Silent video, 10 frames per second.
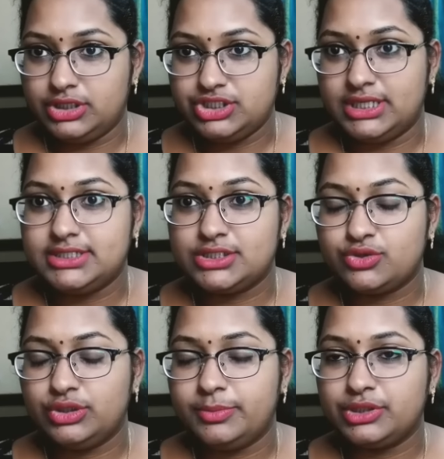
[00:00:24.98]
షేర్
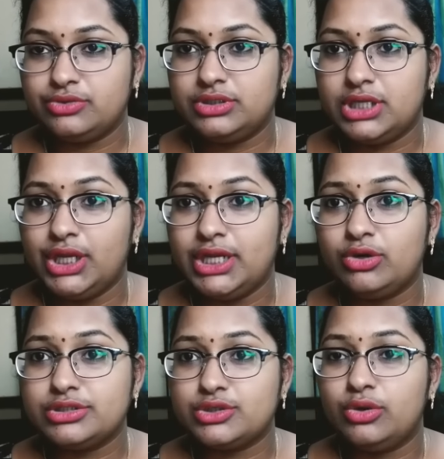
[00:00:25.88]
చేసుకుందాం అనుకుంటున్నాను
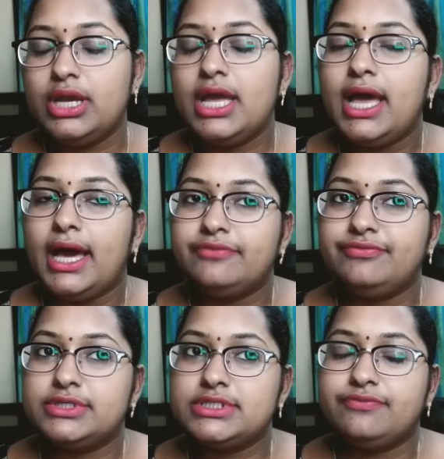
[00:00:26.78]
అండ్ ఆల్సో
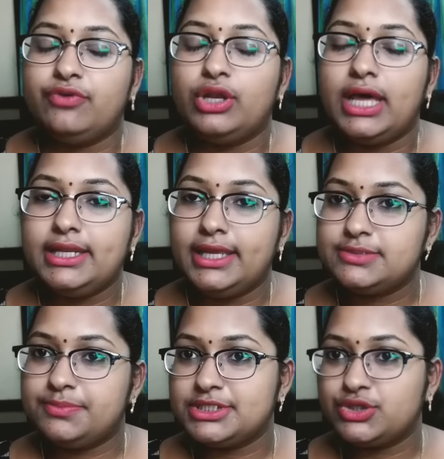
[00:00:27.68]
ఫస్ట్ ఆఫ్ ఆల్ అలీ
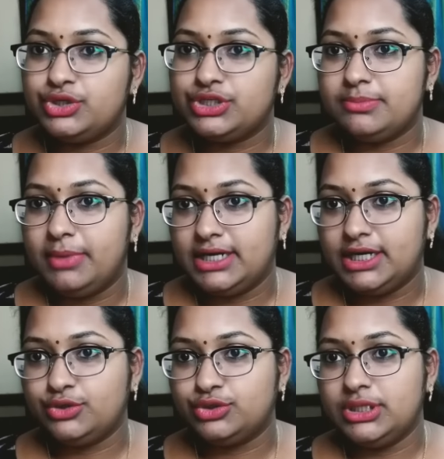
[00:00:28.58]
ఎక్స్ప్రెస్ గురించి
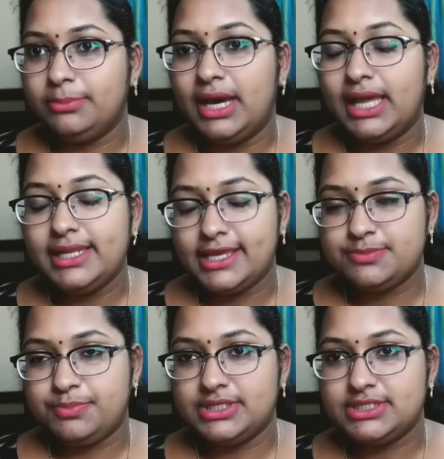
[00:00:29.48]
మాట్లాడుకుందాం అలీ
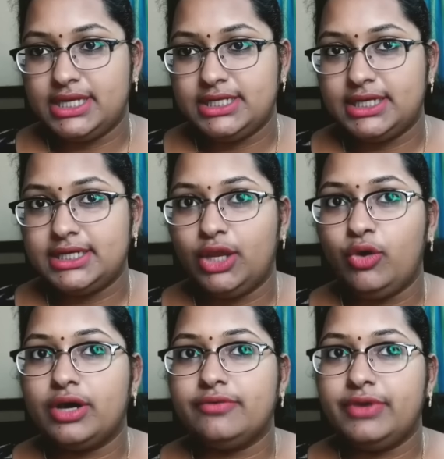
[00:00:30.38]
ఎక్స్ప్రెస్ ఏంటంటే
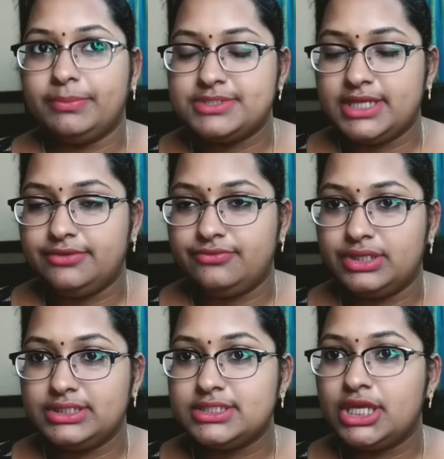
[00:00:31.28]
ఒక వెబ్సైట్
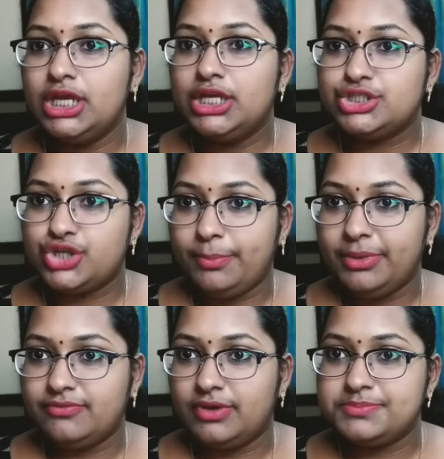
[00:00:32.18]
ఫ్రెండ్స్
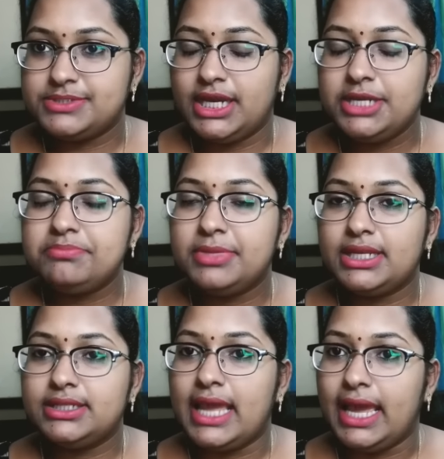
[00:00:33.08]
షాపింగ్ వెబ్సైట్
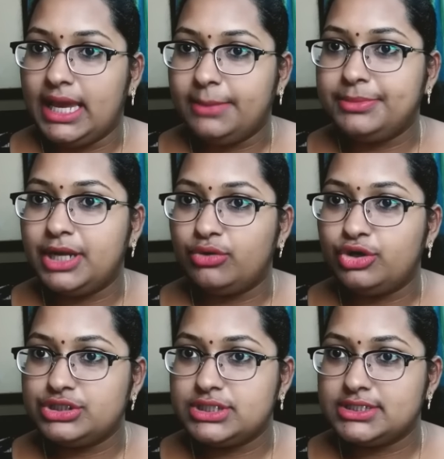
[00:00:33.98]
మీరు అది యాప్
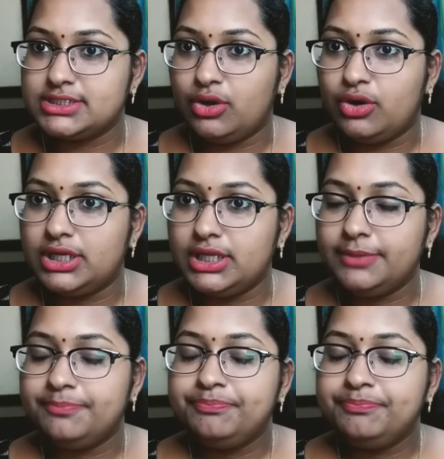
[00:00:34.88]
డౌన్లోడ్ చేసుకోవాలి